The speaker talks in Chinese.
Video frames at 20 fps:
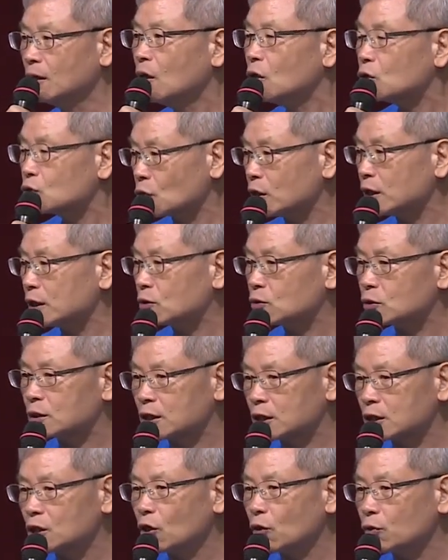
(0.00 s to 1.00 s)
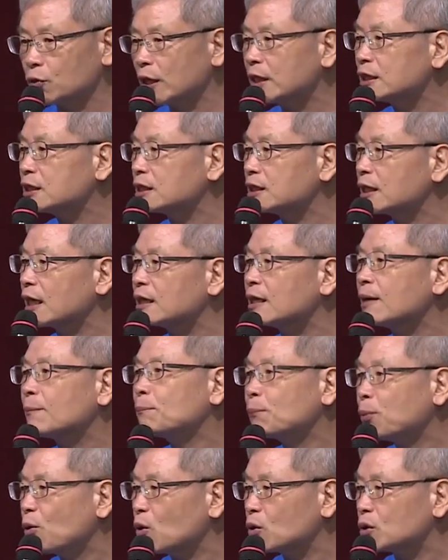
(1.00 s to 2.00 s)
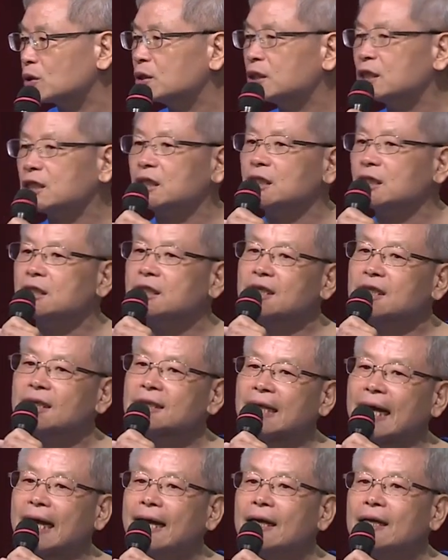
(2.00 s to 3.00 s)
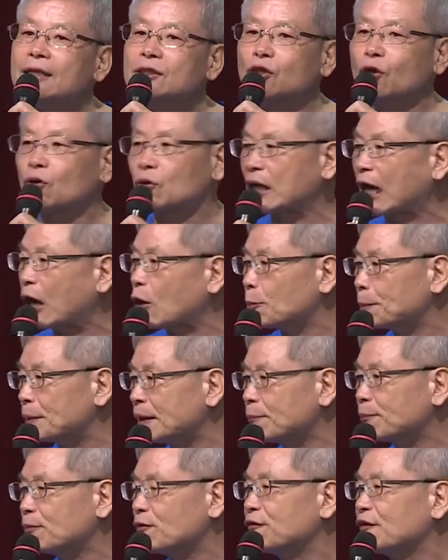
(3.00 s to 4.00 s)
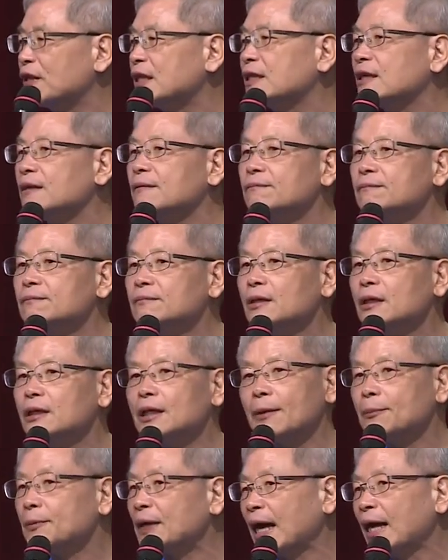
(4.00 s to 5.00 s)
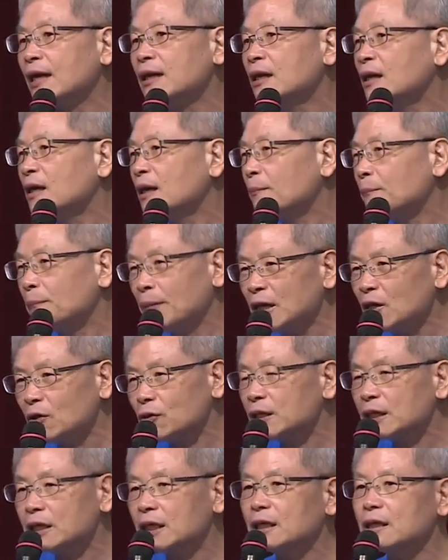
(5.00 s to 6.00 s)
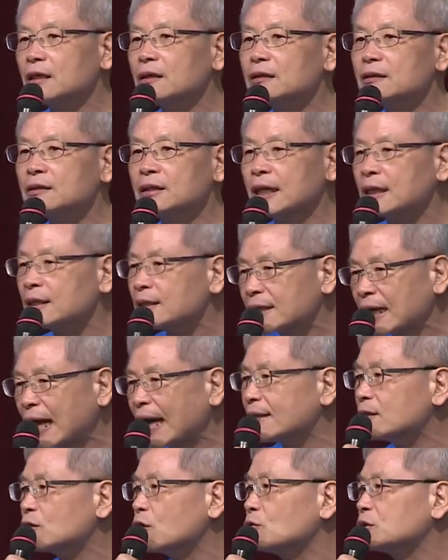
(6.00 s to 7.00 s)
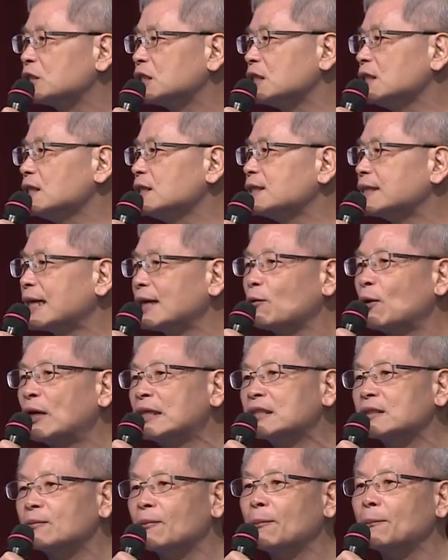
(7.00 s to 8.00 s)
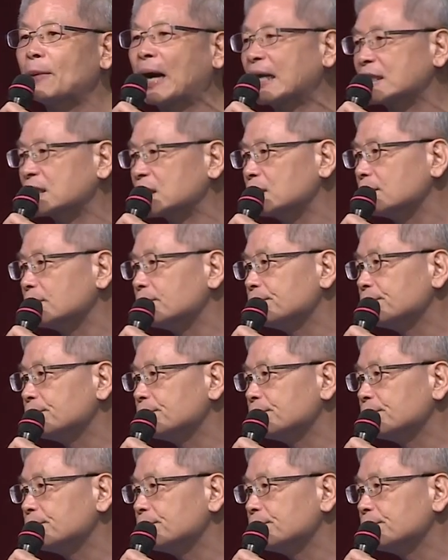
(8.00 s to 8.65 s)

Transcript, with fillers: 所以只有原始点能破西医现在重老病不分的，要不然没有一个能看透西医在玩什么把戏。